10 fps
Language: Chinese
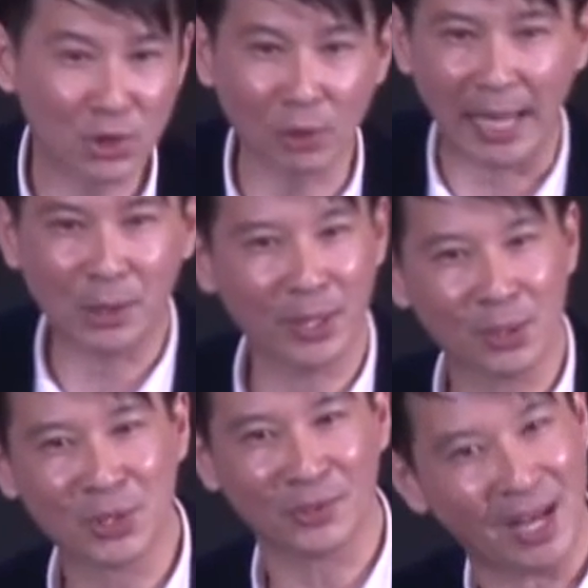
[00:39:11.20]
不种哪里
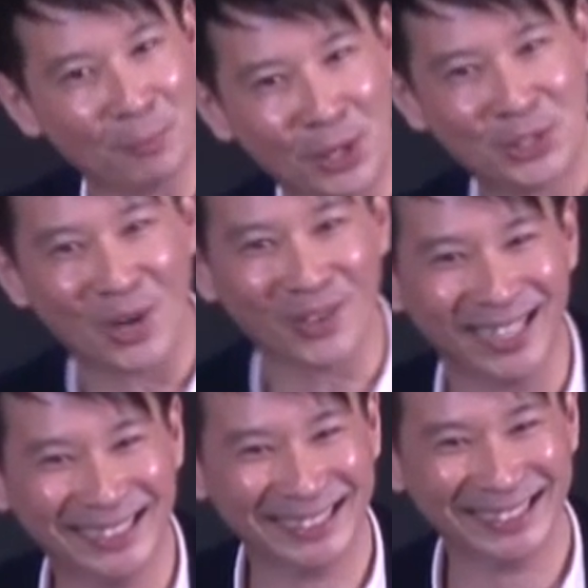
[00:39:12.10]
会有收？当然不会收
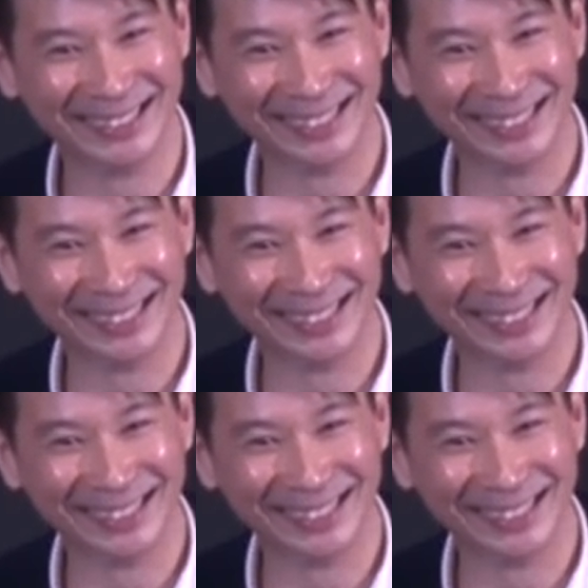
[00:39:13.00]
了。